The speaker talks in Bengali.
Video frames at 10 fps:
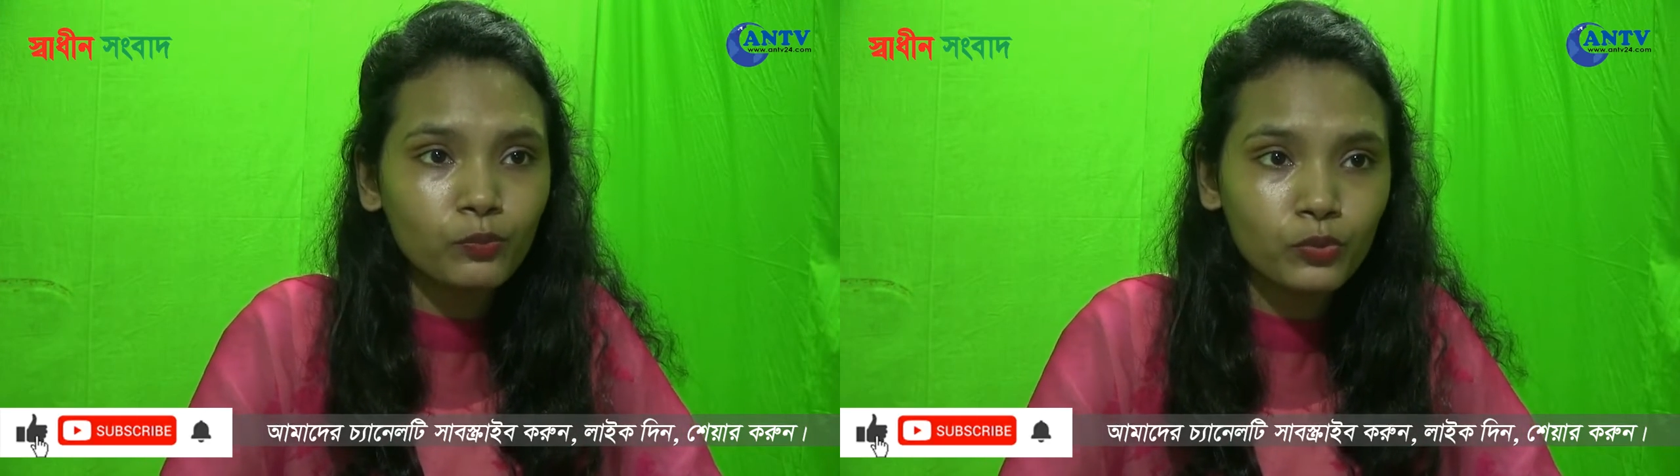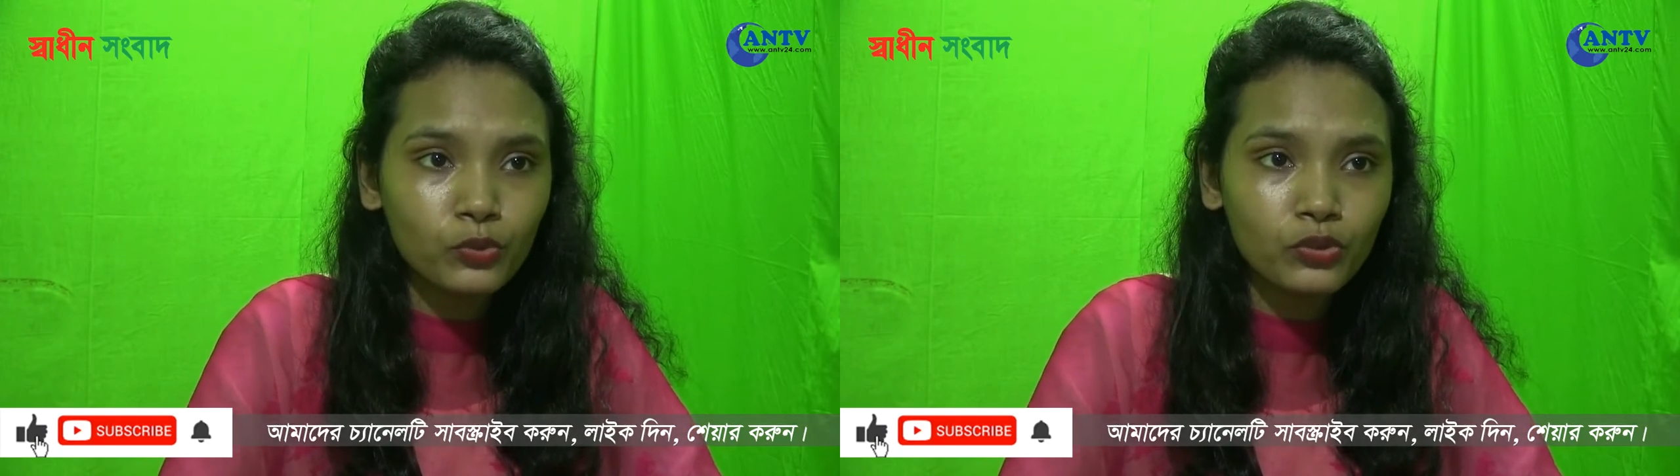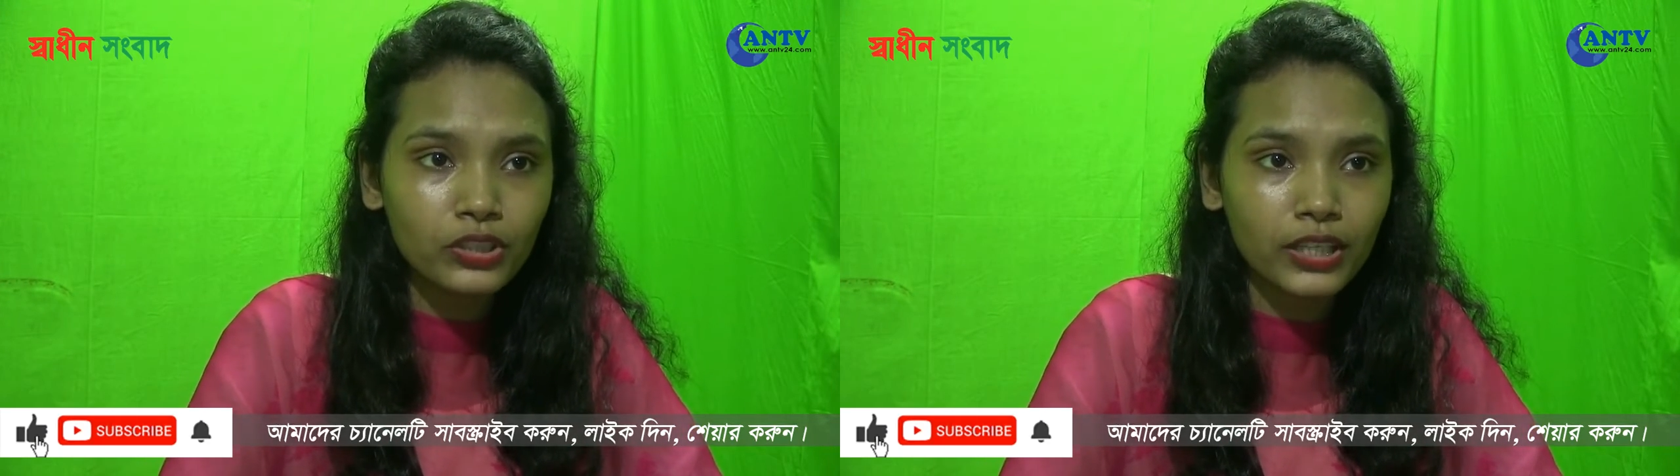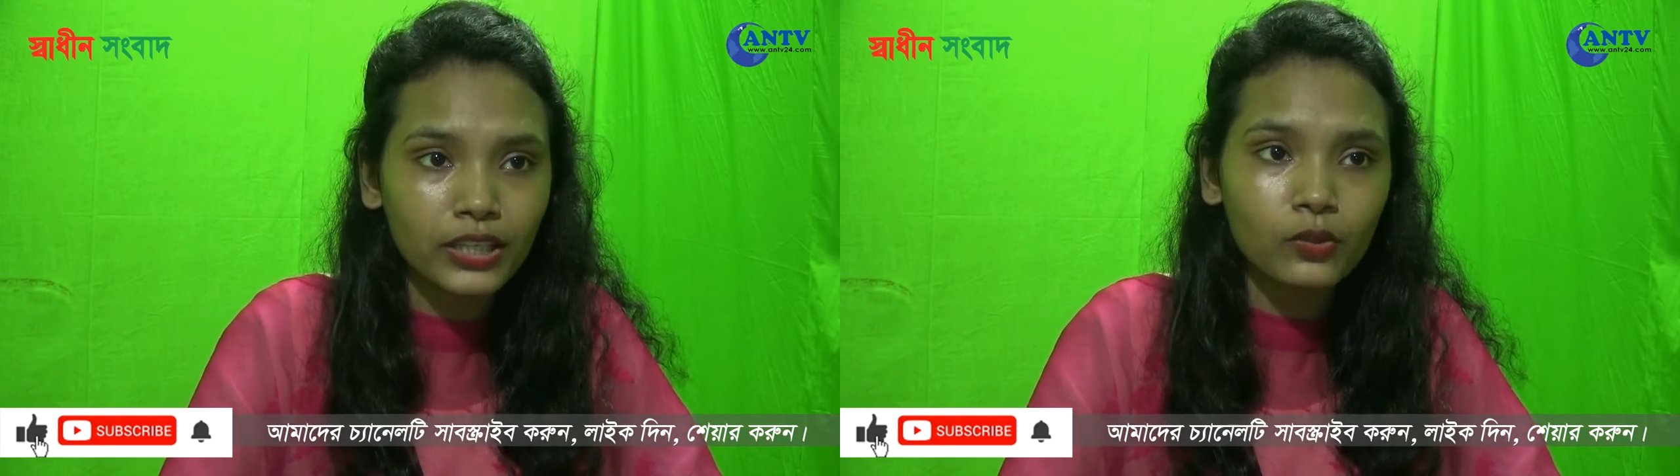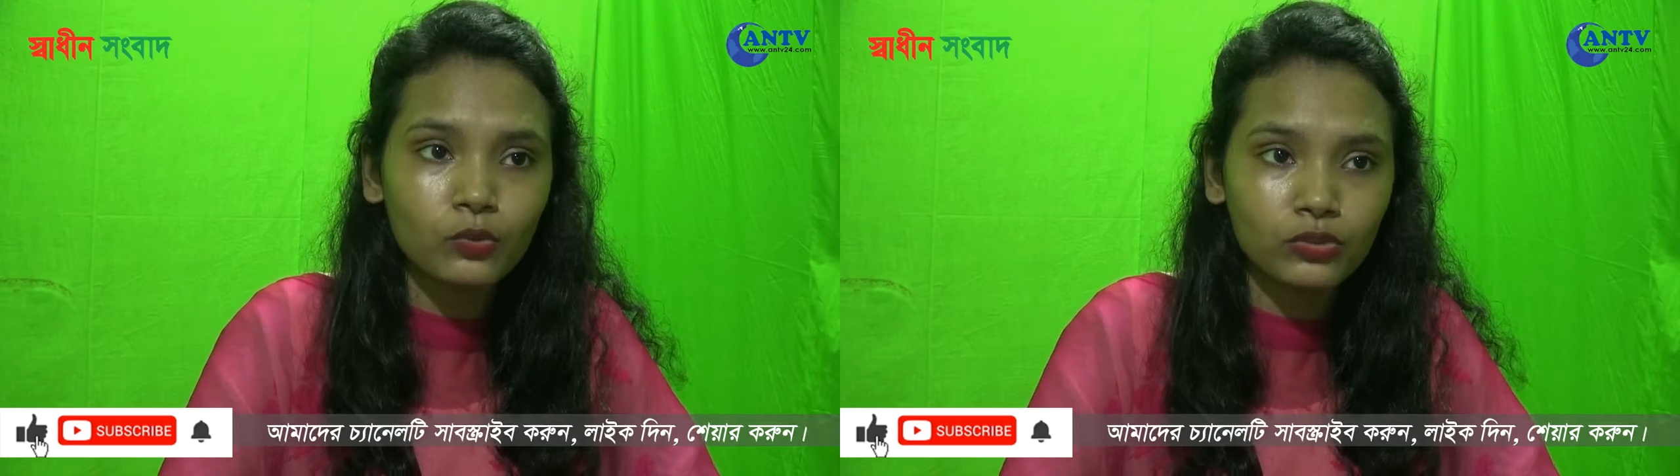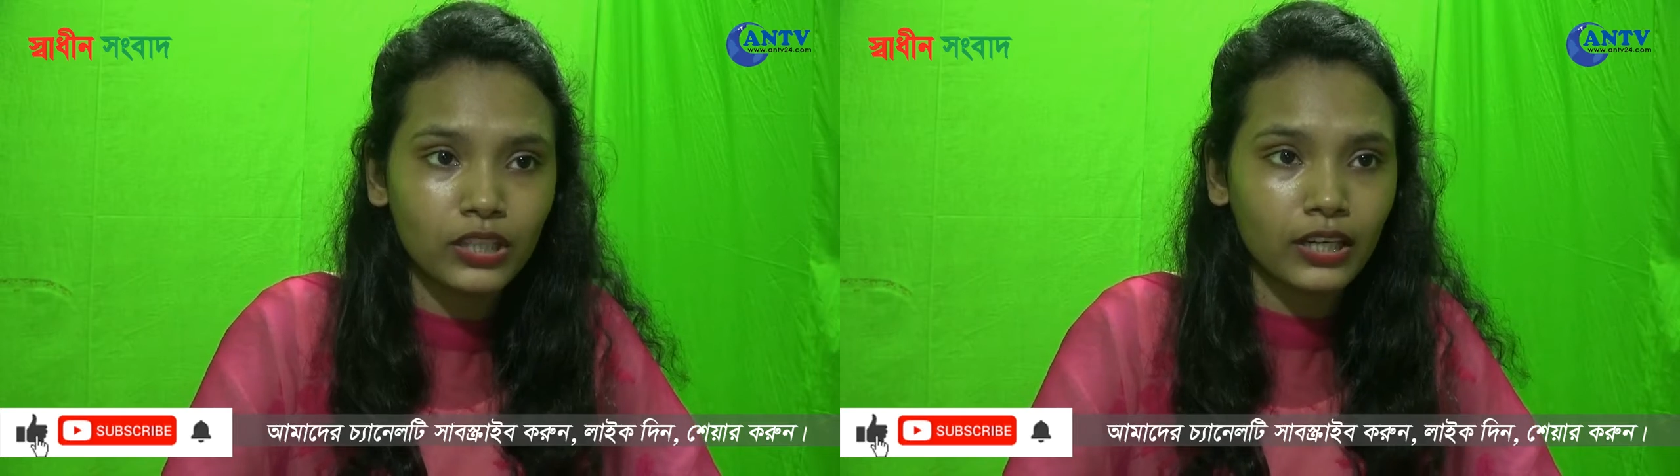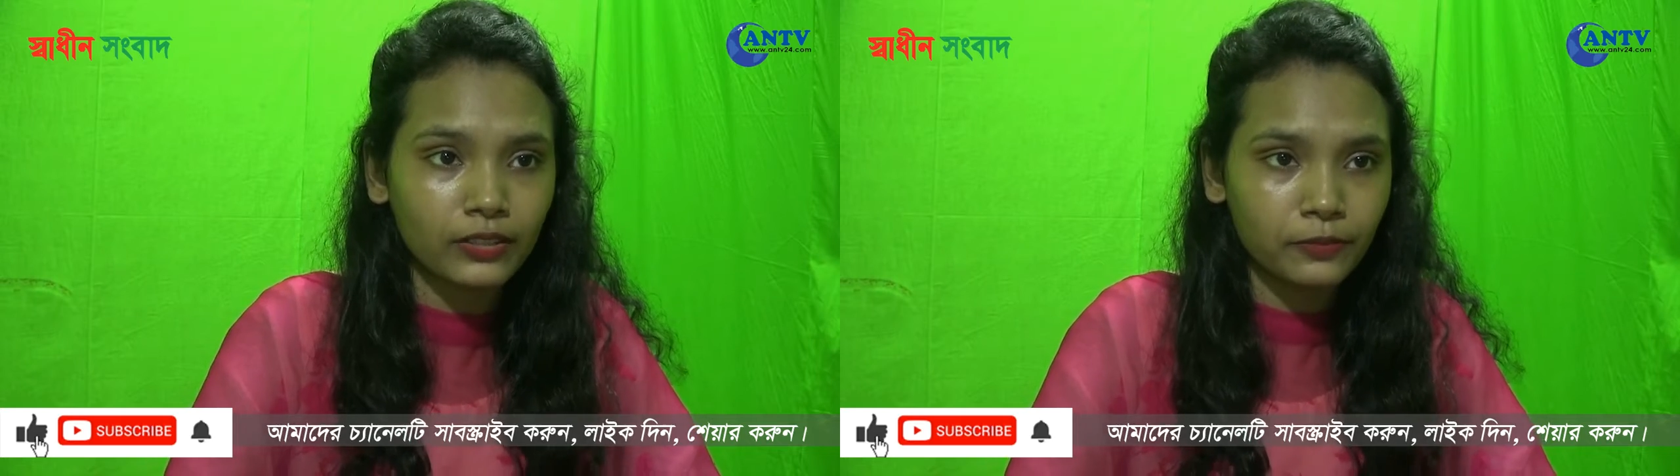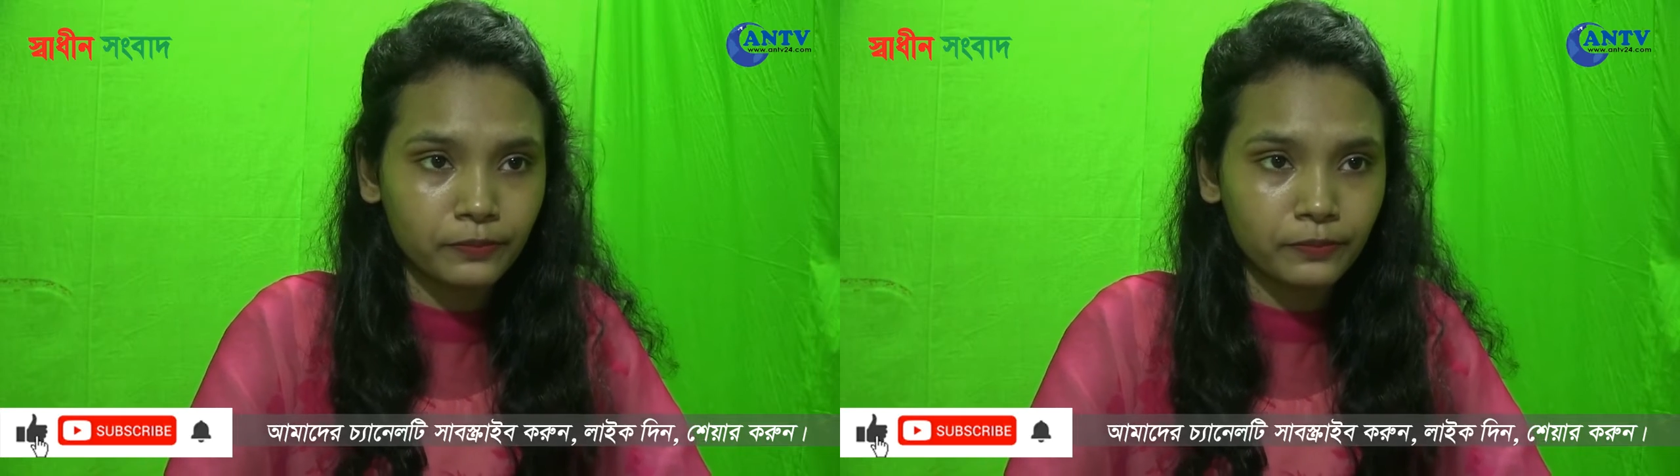পুকুর থেকে উদ্ধার